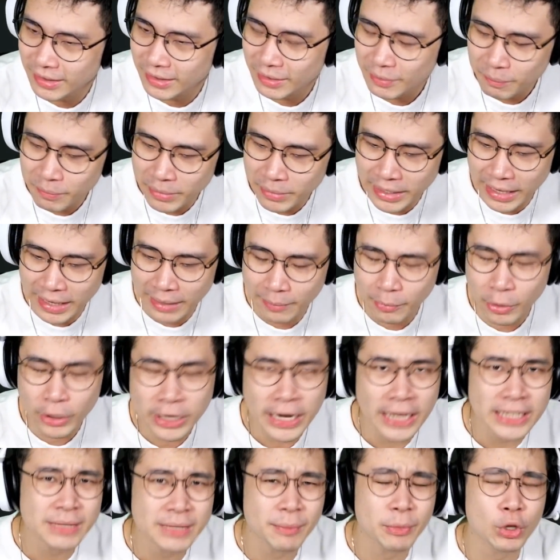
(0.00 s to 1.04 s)
min armor
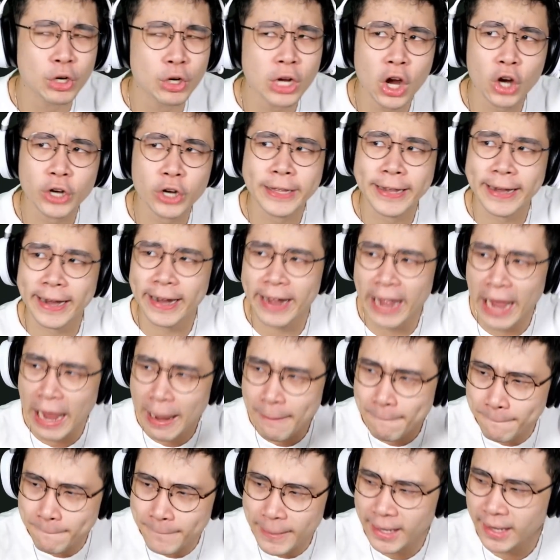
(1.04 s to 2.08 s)
dan sebetulnya kalau di rank
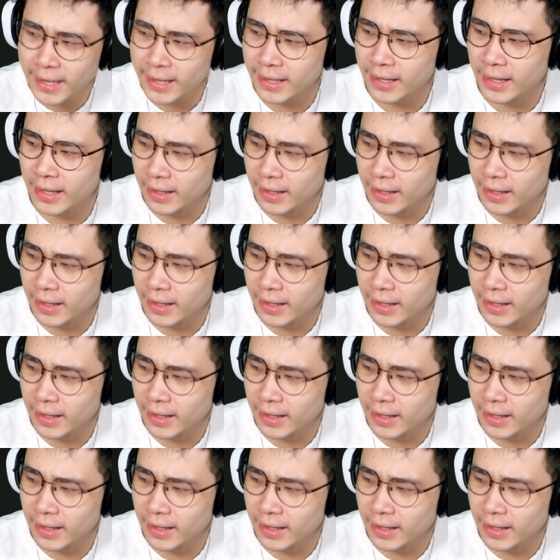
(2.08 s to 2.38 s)
epic